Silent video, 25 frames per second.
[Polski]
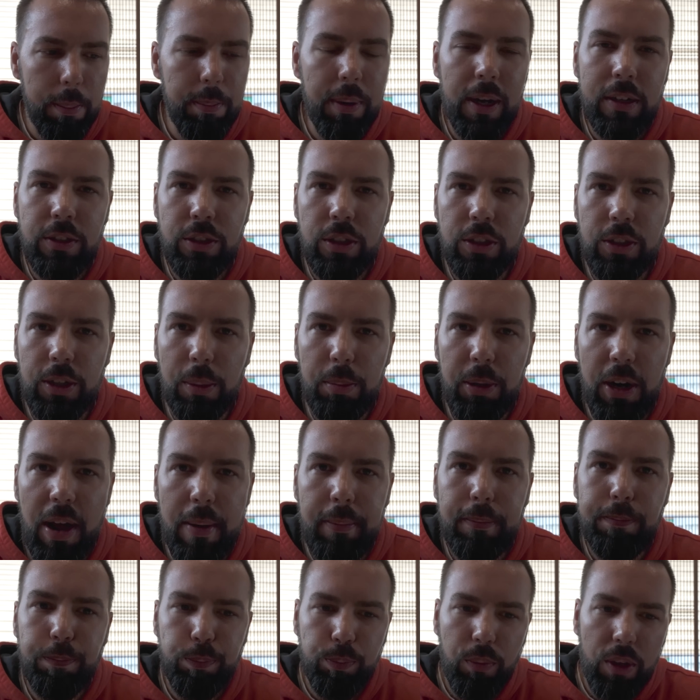Bardzo
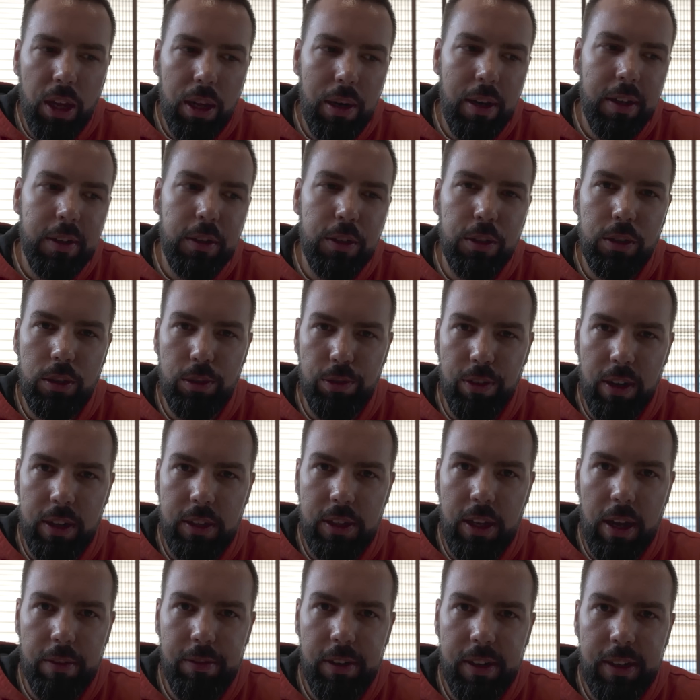dobre, lekko
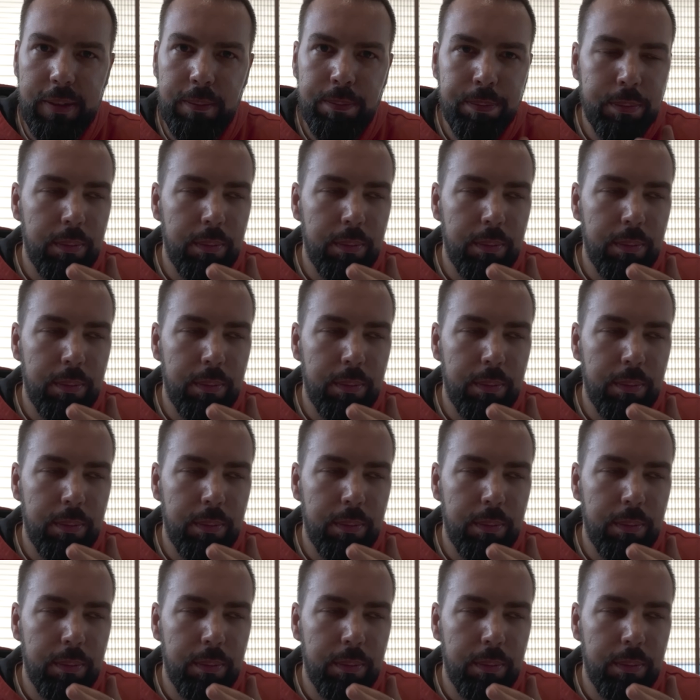twardawe.